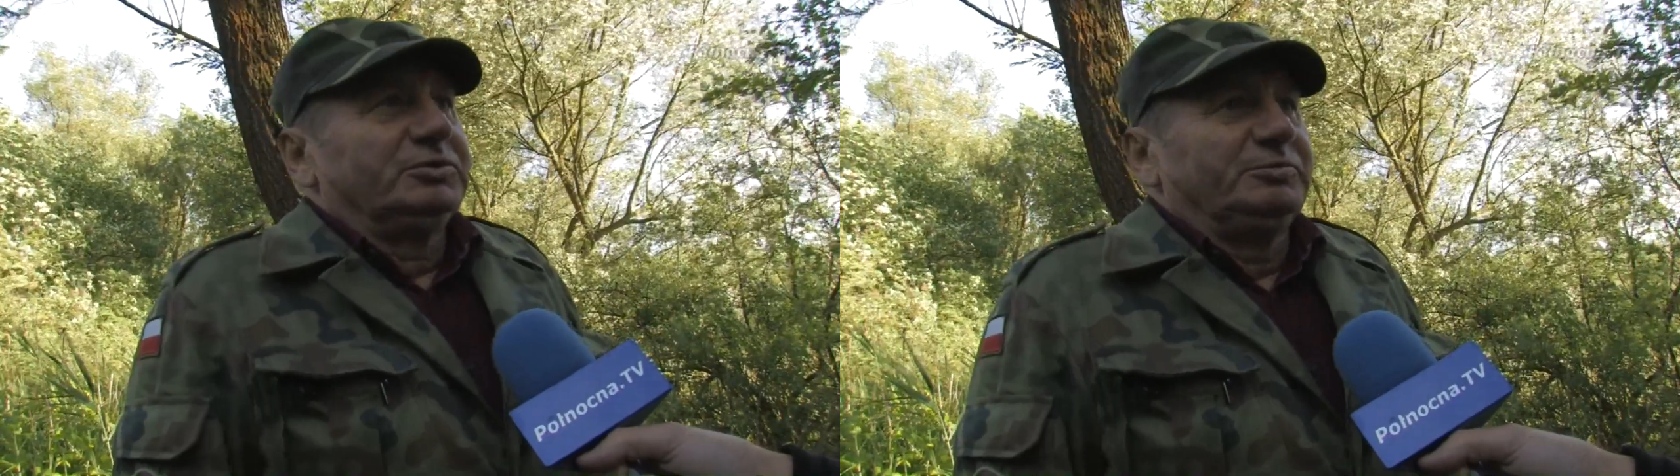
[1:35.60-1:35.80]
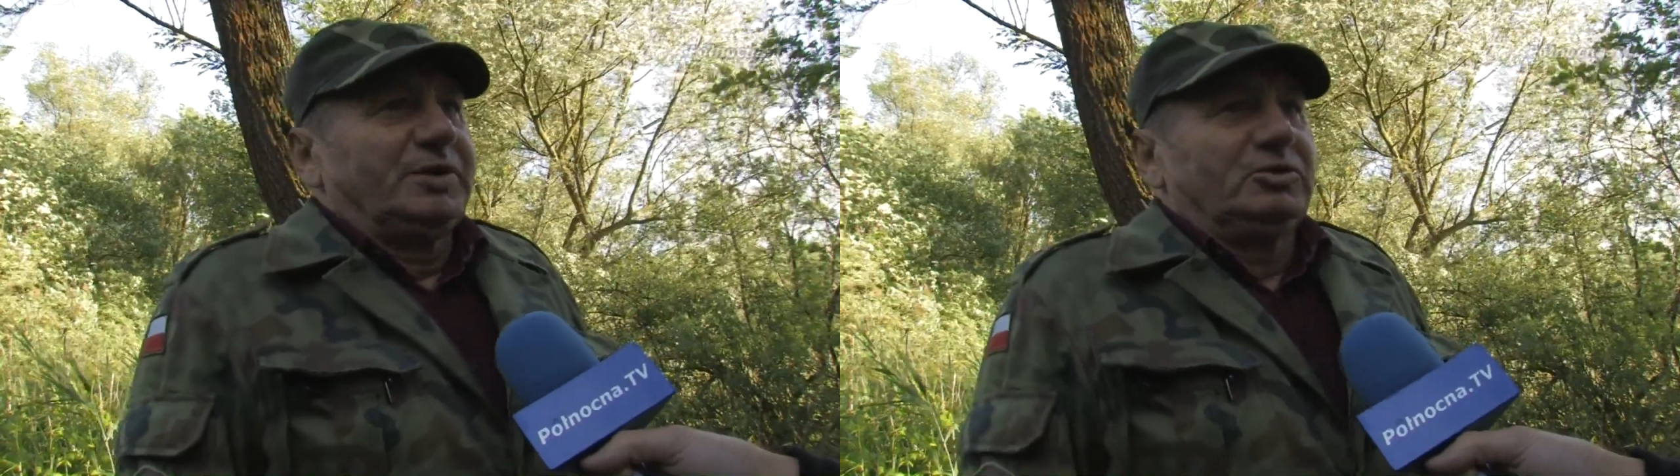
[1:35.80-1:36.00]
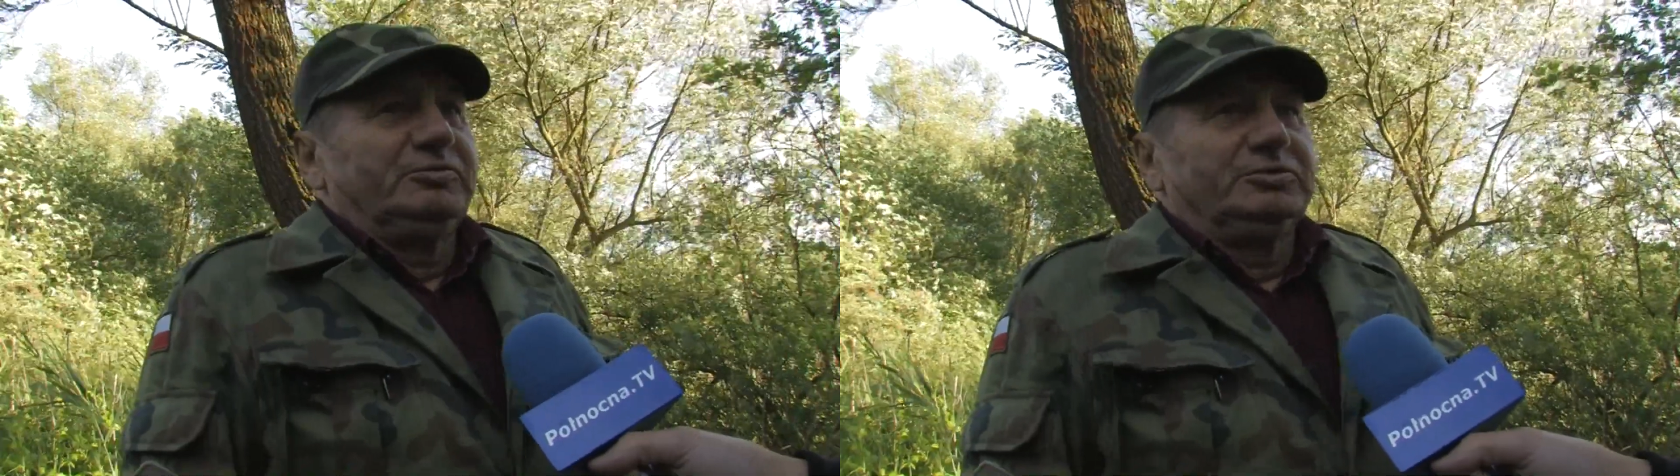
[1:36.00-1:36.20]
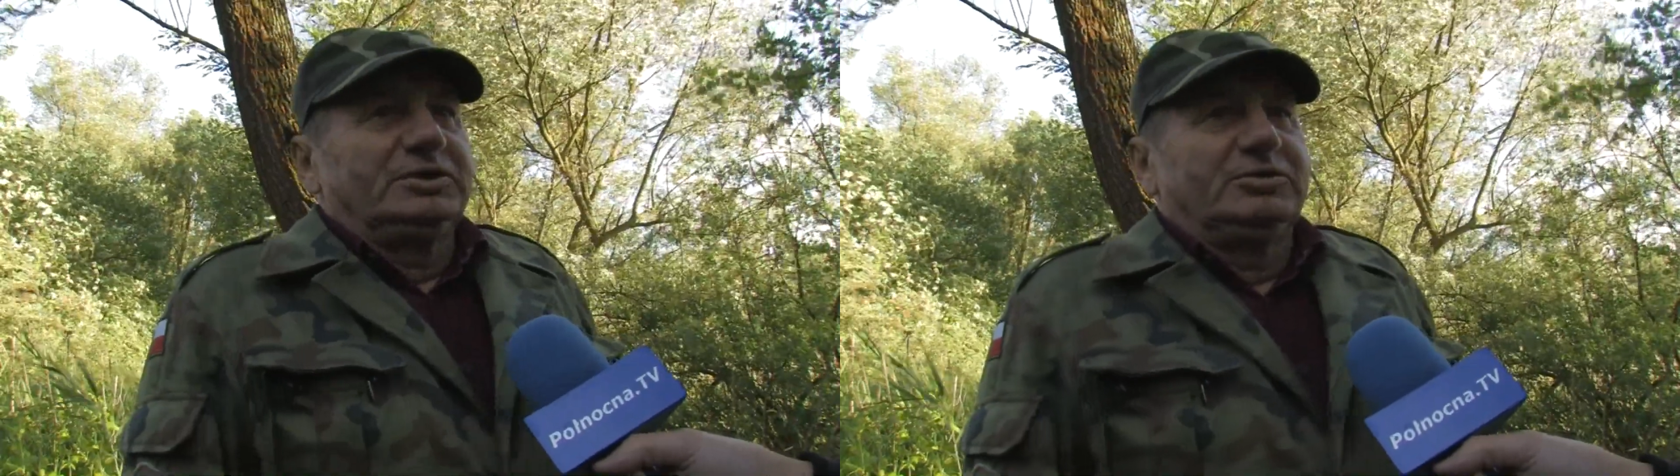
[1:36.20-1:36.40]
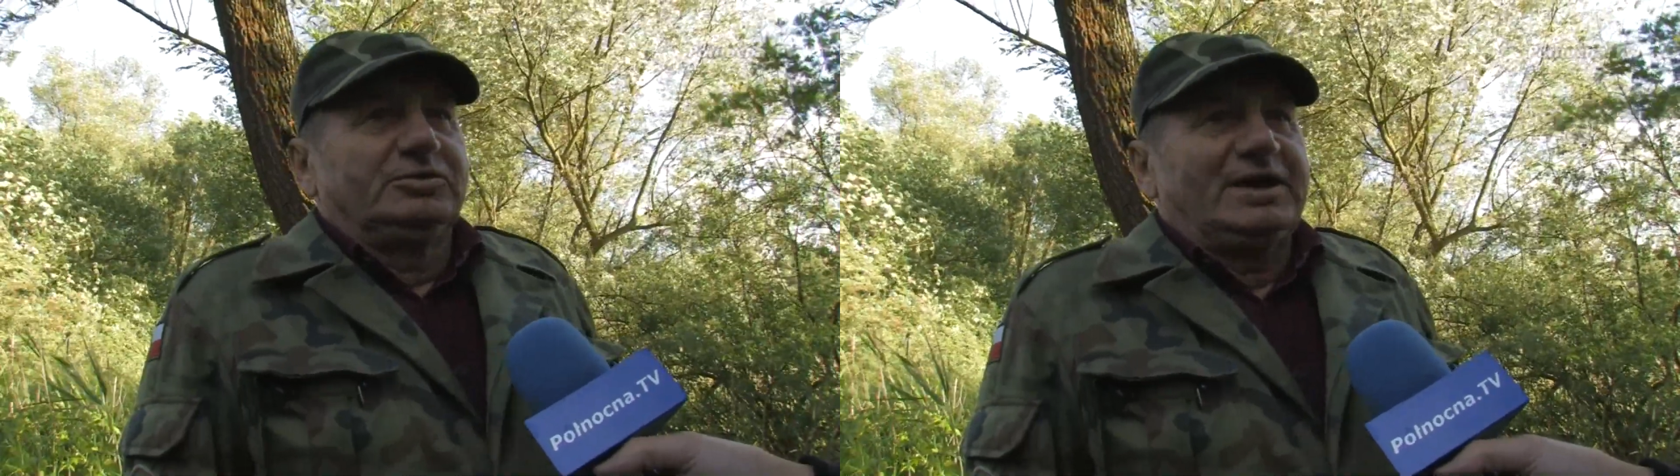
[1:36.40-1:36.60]
szczupakową,
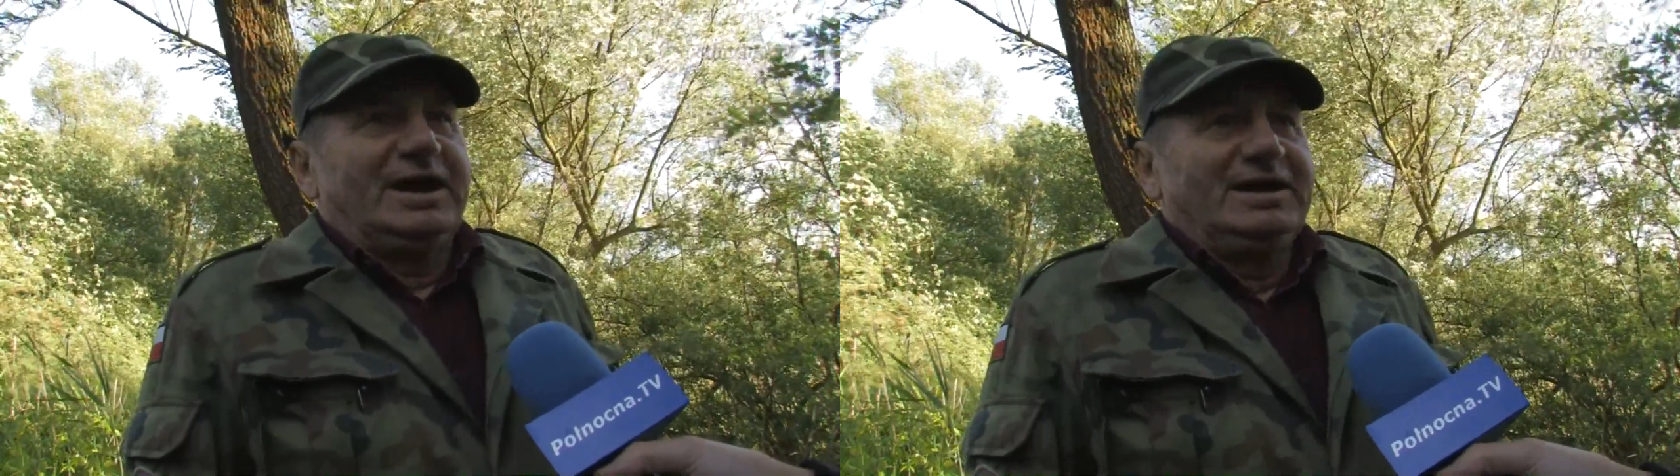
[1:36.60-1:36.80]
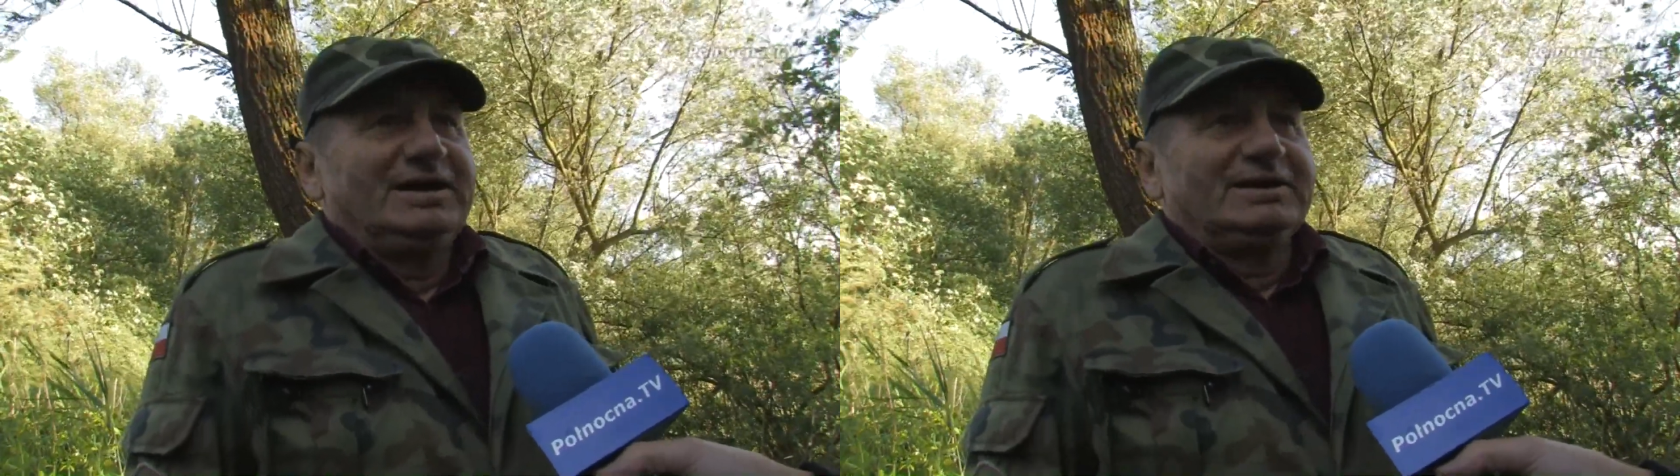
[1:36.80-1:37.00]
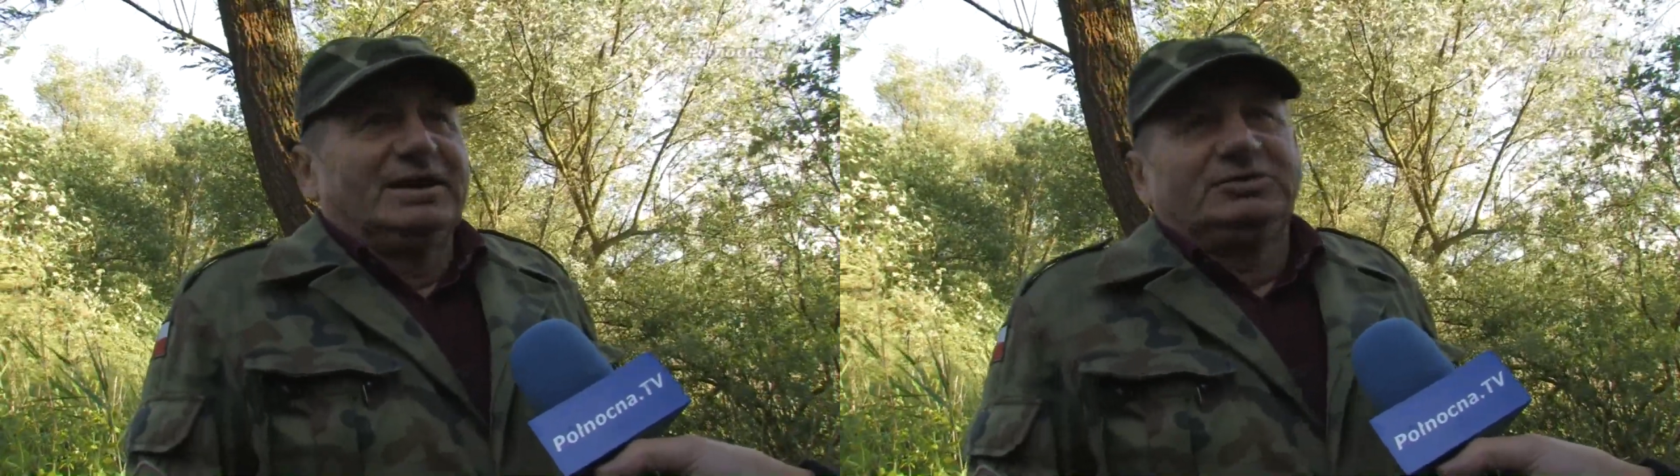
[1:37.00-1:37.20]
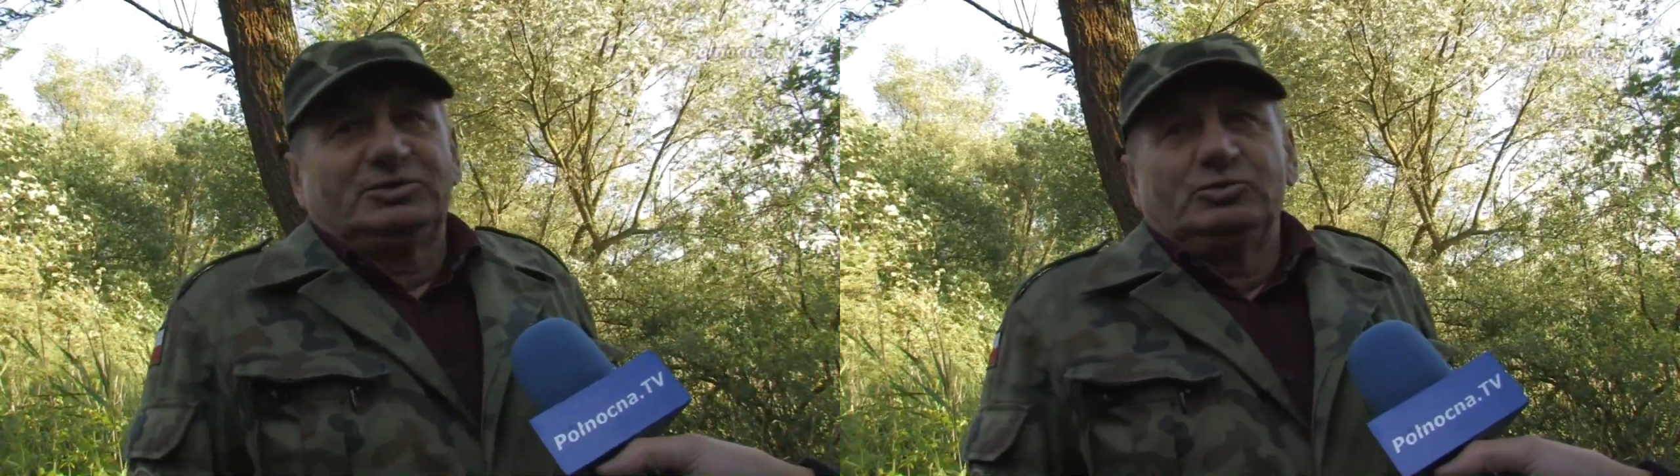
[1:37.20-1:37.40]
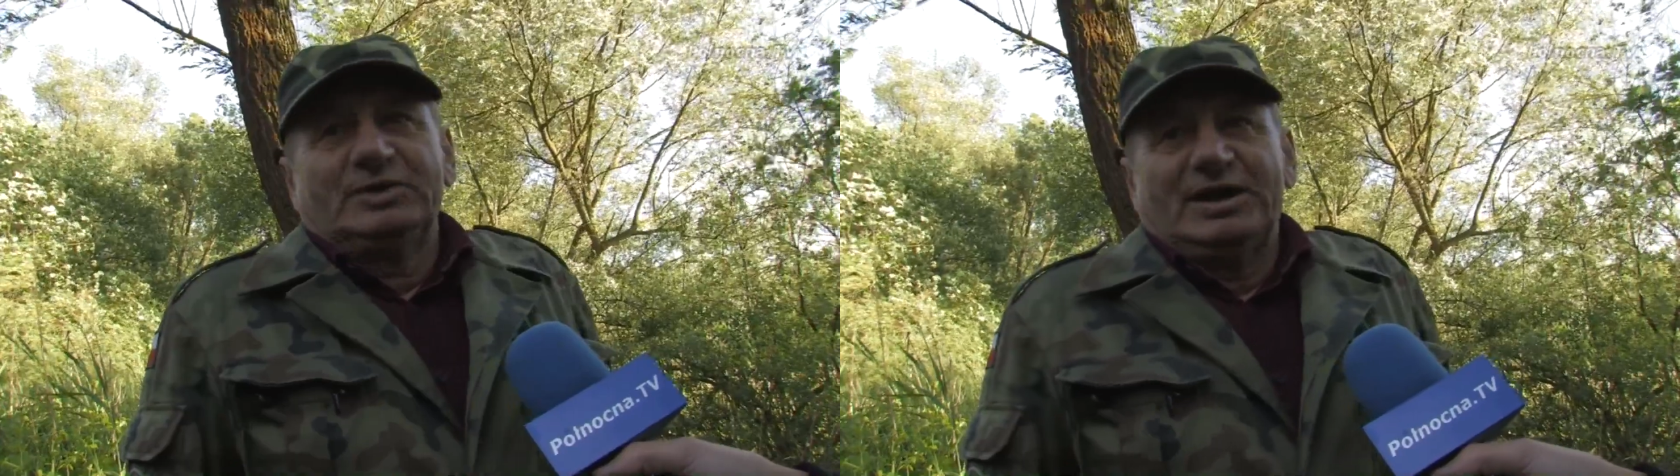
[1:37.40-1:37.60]
tylko na, na
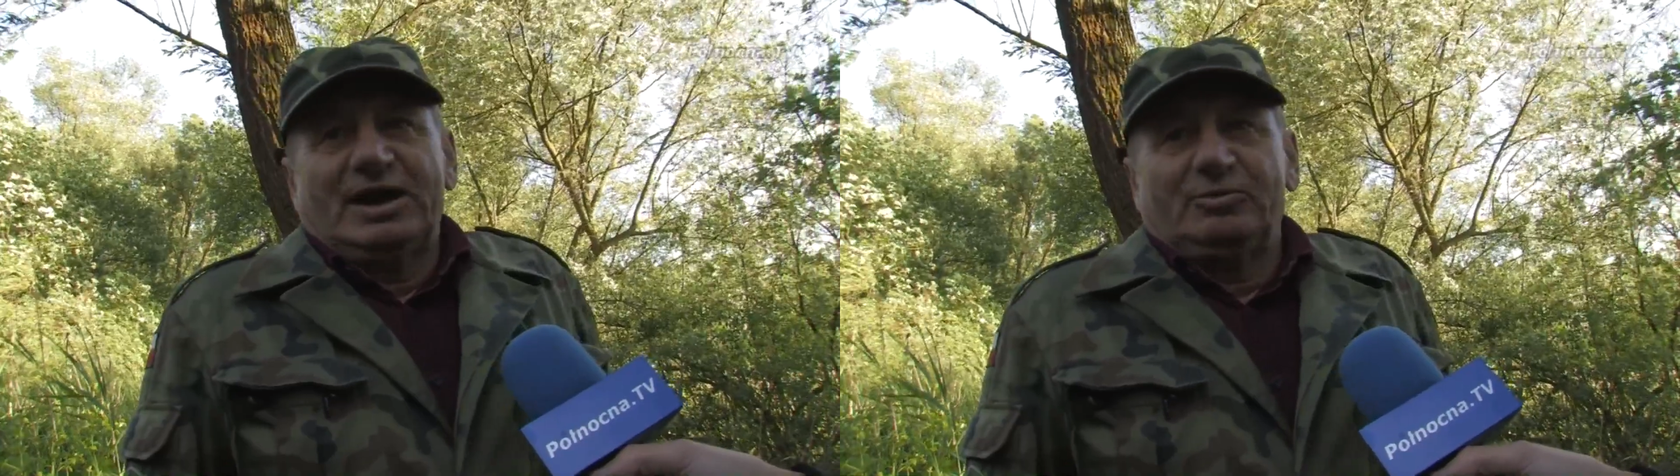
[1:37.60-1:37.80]
dzikuna, na